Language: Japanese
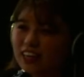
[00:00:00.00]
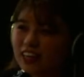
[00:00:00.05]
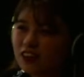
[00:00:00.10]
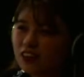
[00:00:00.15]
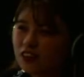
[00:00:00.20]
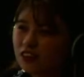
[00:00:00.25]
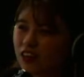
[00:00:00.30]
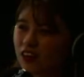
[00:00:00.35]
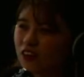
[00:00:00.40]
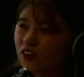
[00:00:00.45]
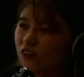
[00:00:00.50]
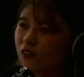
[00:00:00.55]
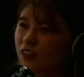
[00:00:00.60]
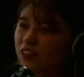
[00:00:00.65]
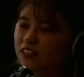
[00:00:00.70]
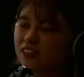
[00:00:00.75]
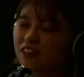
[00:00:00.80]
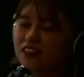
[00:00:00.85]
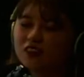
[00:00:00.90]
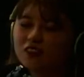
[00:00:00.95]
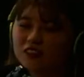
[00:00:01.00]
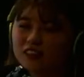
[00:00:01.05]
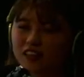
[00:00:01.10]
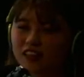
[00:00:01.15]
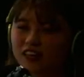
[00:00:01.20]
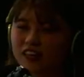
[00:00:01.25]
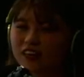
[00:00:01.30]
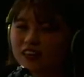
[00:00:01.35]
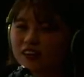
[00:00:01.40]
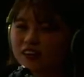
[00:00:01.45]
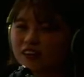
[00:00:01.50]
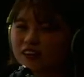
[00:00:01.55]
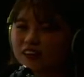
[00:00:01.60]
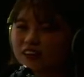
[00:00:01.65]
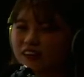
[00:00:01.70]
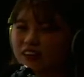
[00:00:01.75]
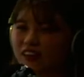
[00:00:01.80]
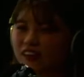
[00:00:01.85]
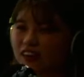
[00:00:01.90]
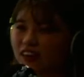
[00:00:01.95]
えっと、夜行バスに乗って
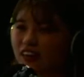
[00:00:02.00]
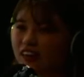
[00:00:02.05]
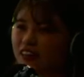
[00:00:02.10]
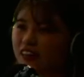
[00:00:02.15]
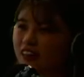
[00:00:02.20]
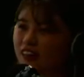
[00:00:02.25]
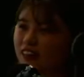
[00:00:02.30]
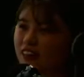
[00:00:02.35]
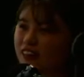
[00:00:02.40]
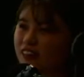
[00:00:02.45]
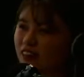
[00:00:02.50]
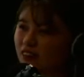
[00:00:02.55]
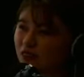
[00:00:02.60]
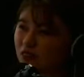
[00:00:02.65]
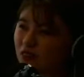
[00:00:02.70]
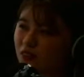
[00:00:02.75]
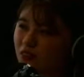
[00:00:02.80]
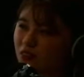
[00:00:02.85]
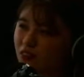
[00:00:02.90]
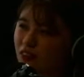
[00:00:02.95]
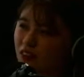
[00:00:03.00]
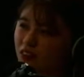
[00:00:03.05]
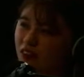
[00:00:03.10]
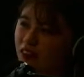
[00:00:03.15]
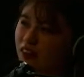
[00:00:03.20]
帰ったんですけど、